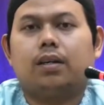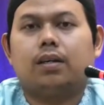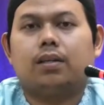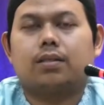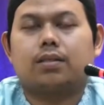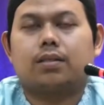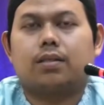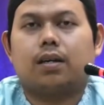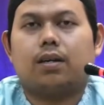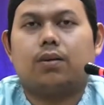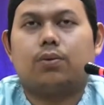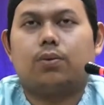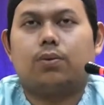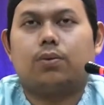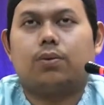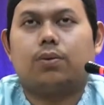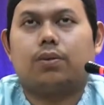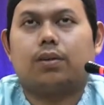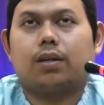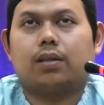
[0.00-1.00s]

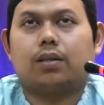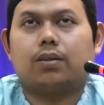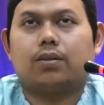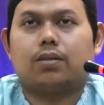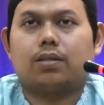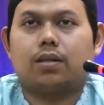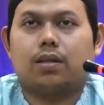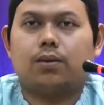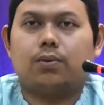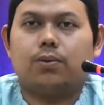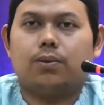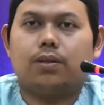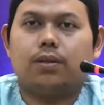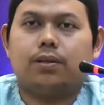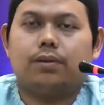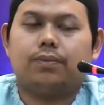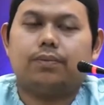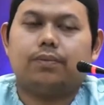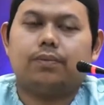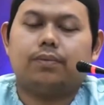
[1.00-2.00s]
sahu atau
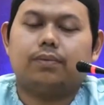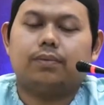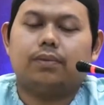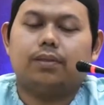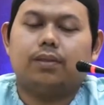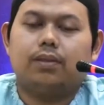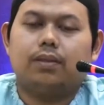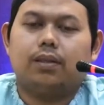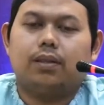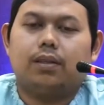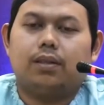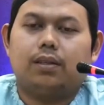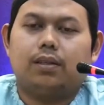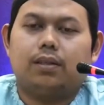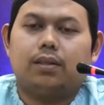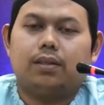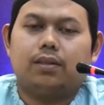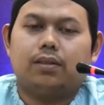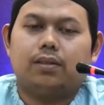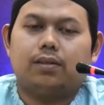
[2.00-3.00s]
sahwi
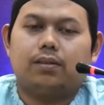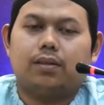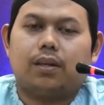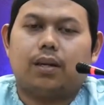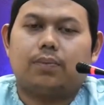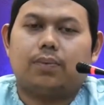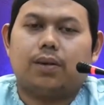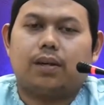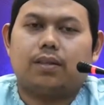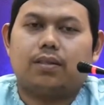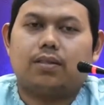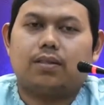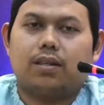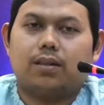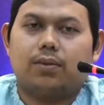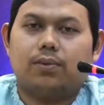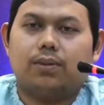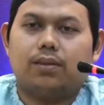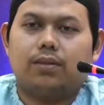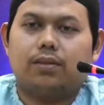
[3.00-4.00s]
apa arti
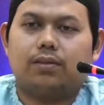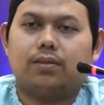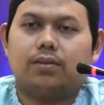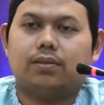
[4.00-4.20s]
sahwi?